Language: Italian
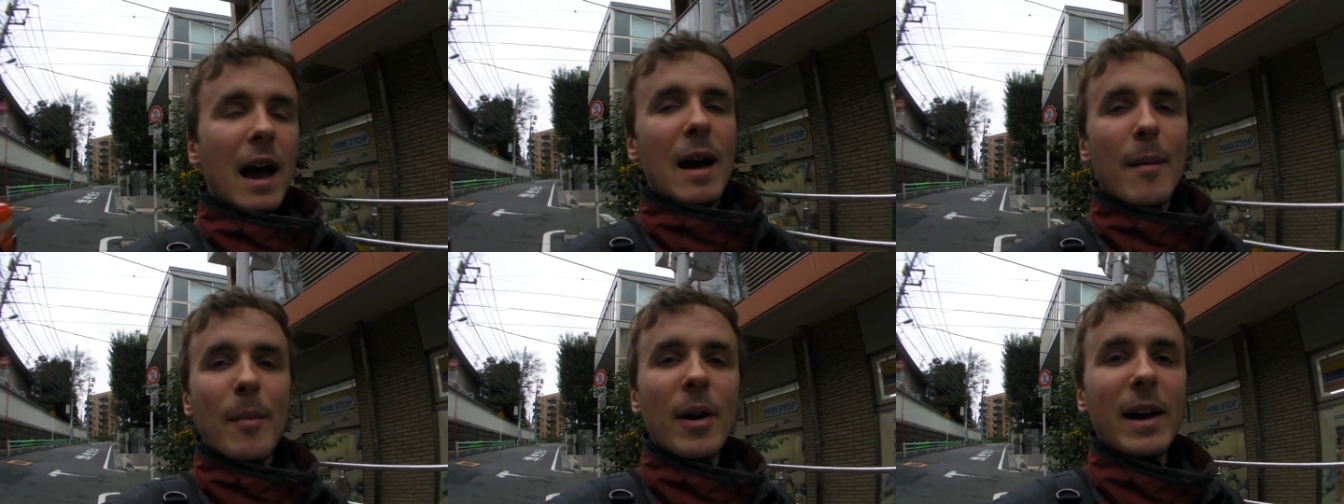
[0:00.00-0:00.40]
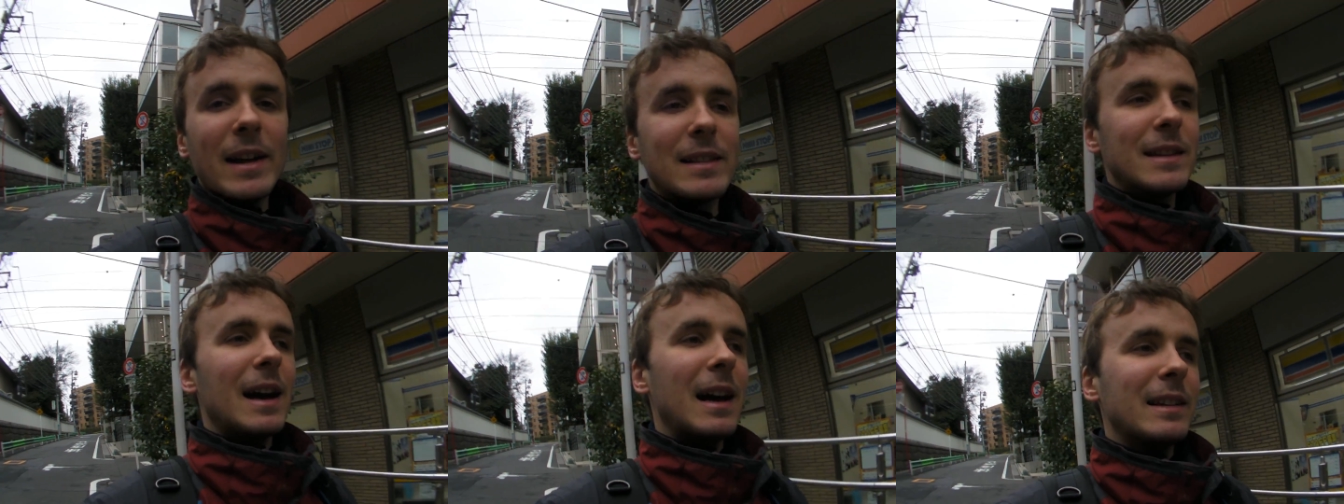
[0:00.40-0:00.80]
poi
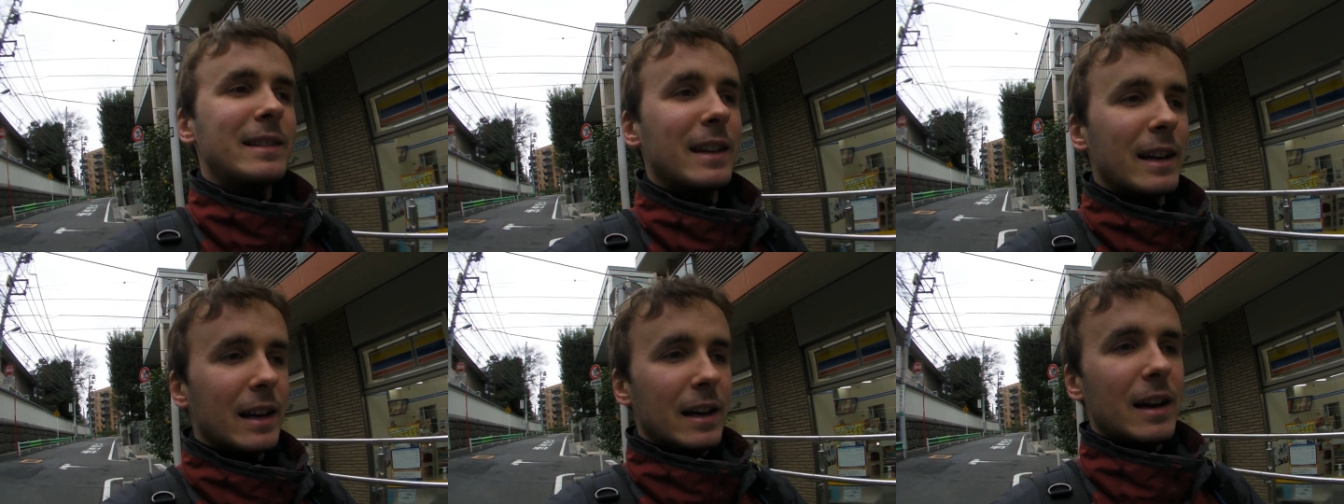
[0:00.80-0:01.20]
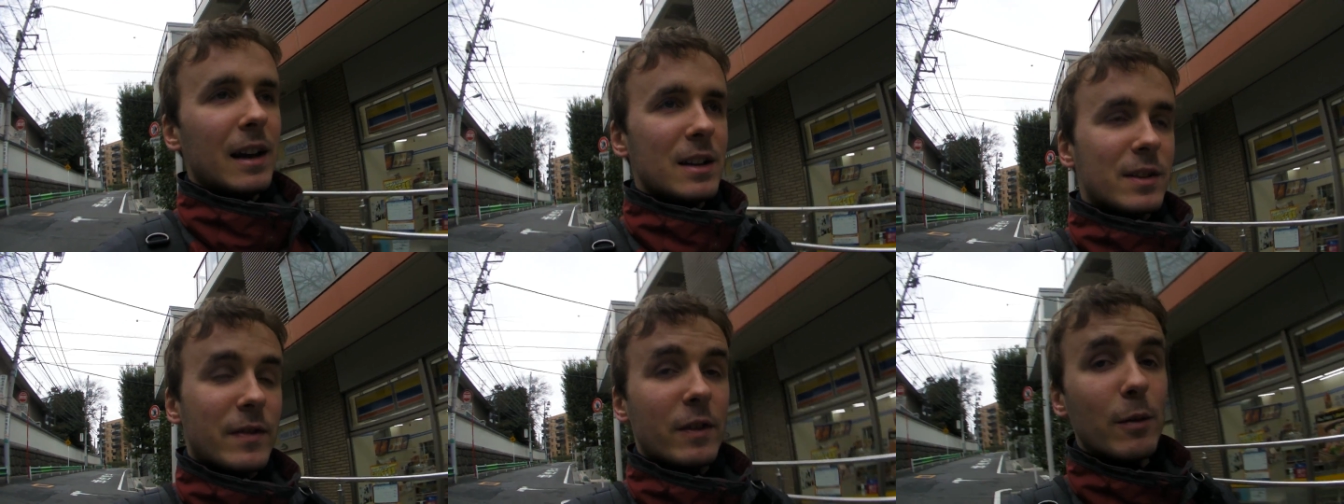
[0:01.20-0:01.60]
andate a
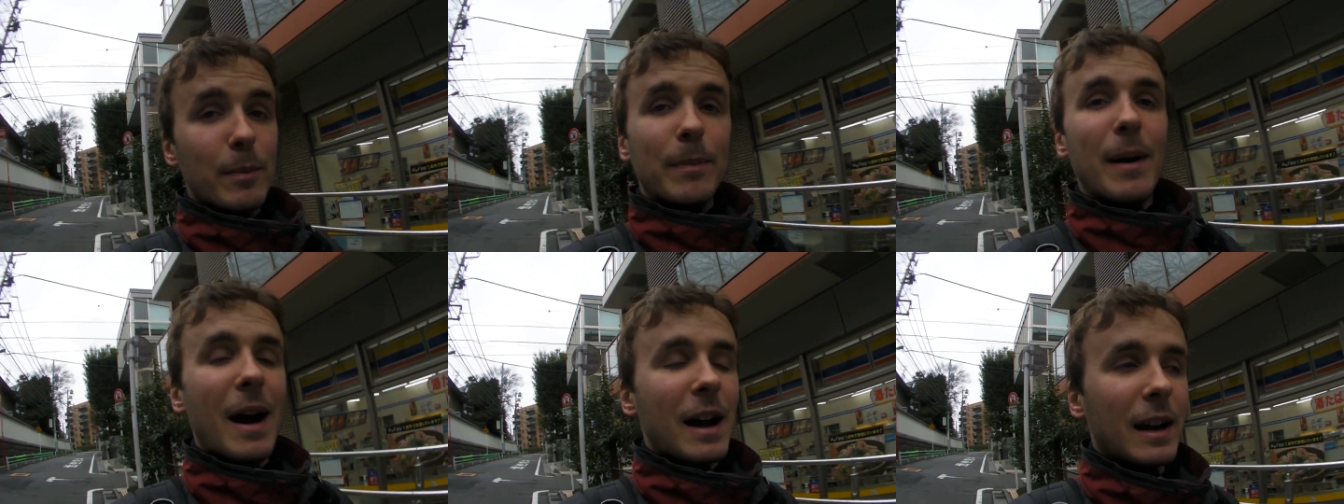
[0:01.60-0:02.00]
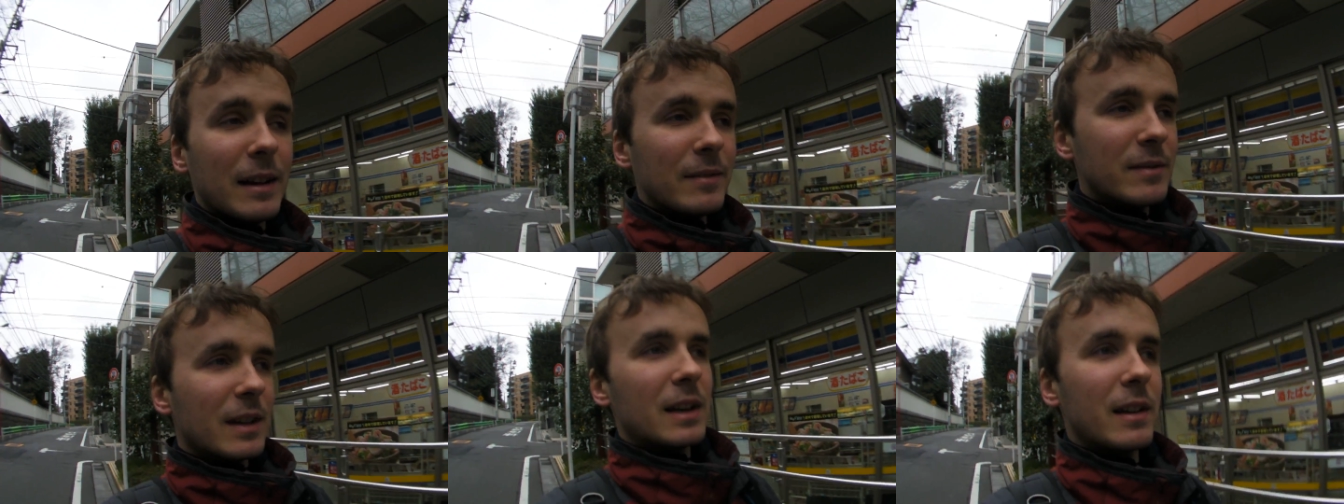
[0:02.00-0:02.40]
sviluppare
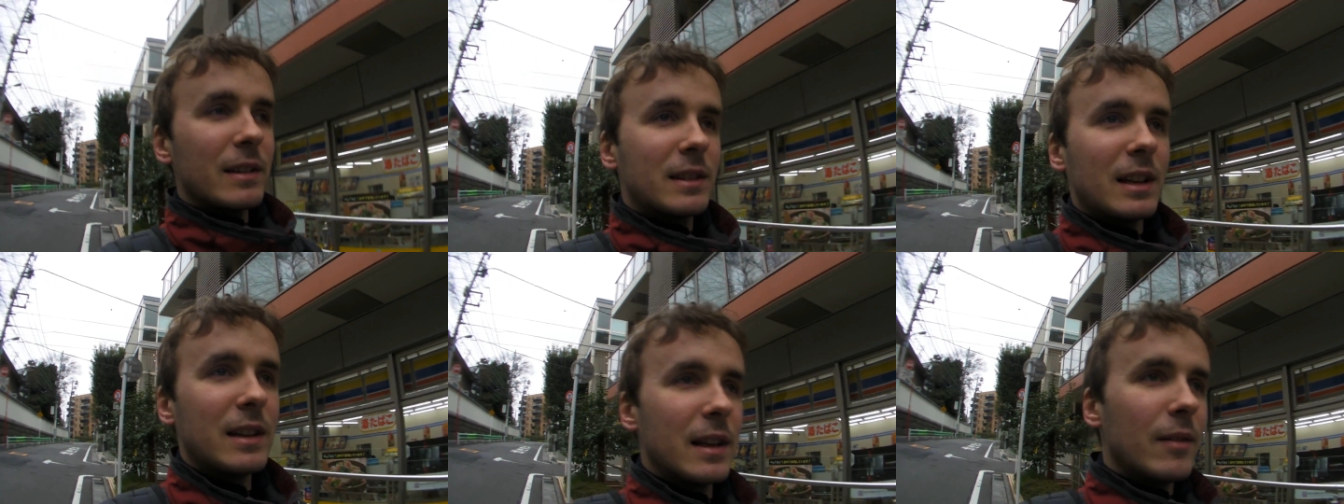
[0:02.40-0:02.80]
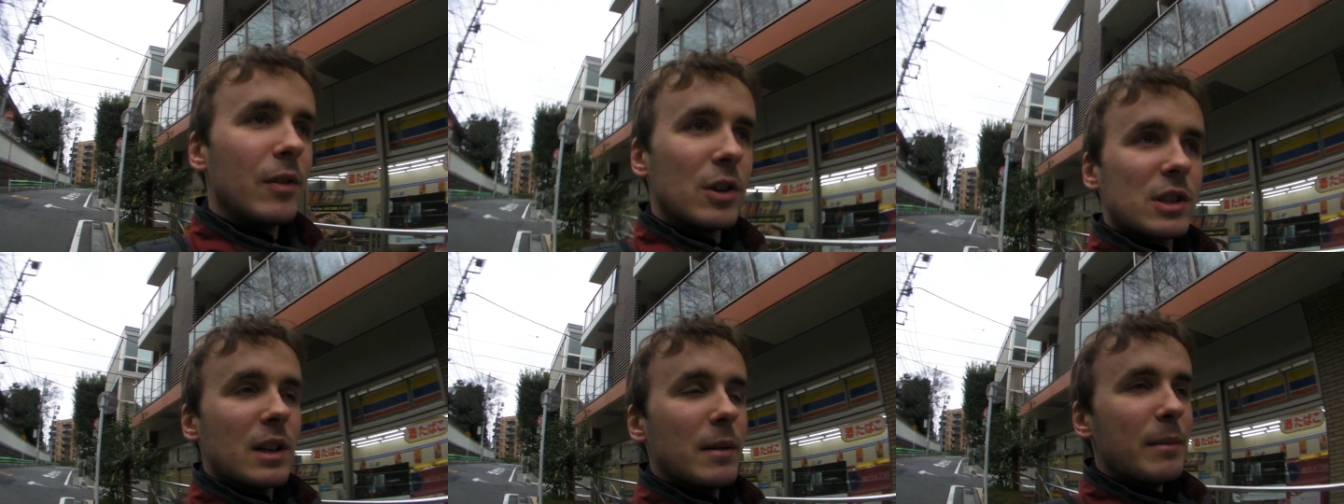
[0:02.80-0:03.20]
arrivate lì dal
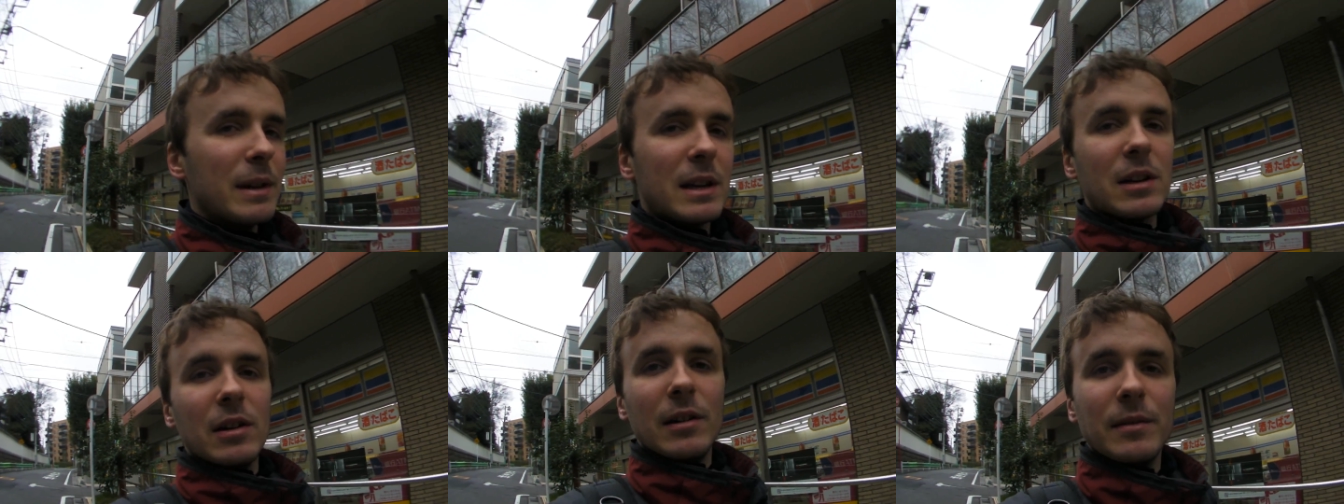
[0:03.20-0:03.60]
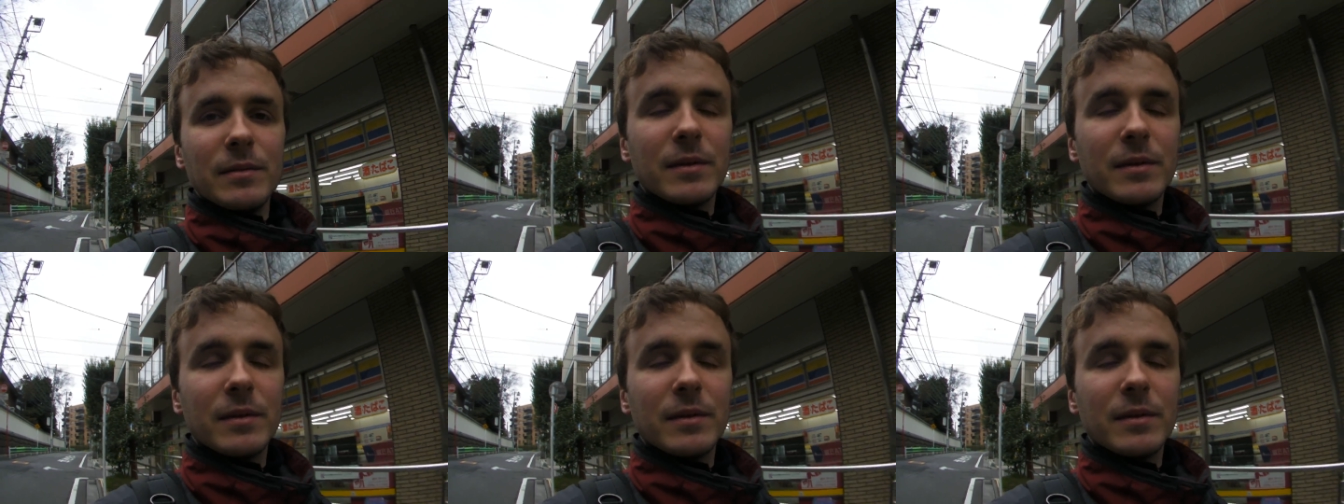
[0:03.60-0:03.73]
vostro amico